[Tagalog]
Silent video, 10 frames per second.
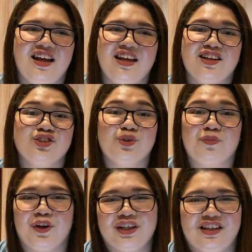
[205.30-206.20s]
and ang
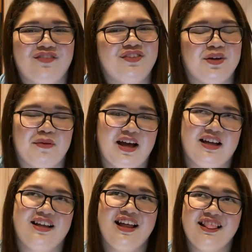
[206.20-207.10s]
supportive, di ba?
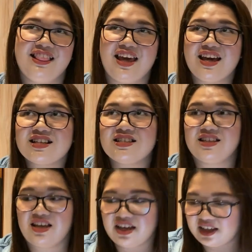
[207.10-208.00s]
Next
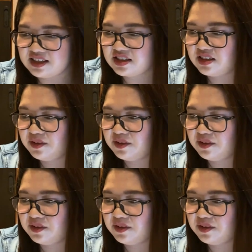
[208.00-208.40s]
is